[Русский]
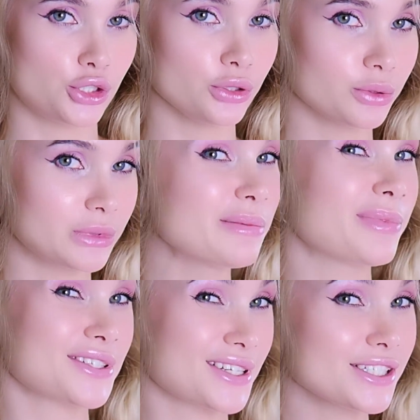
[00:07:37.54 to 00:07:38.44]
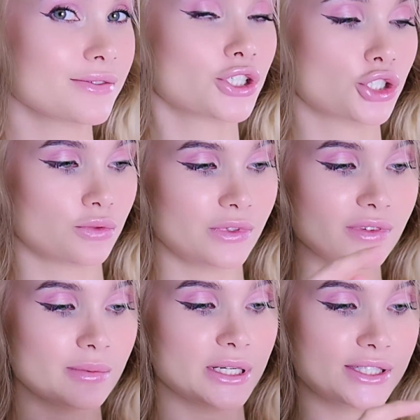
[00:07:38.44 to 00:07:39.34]
что то мне подсказывает, что вы
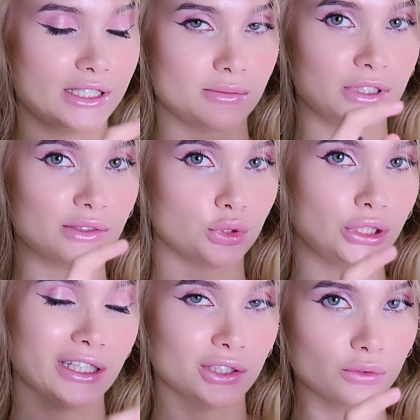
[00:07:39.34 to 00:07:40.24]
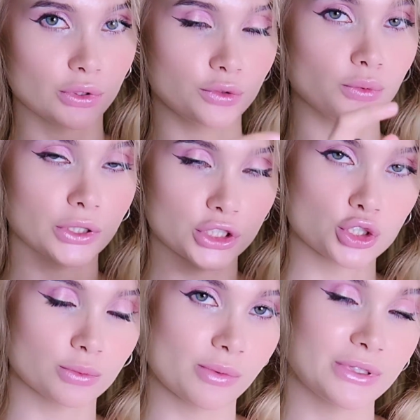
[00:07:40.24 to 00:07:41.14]
выберете именно вот это вот-вот,
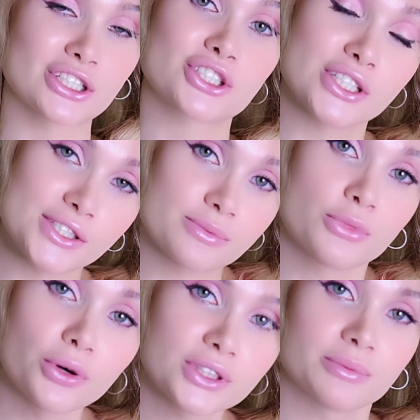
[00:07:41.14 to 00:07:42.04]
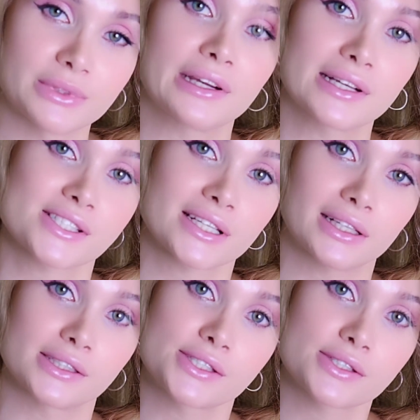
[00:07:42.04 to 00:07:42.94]
чтобы мне жизнь медом не казалась.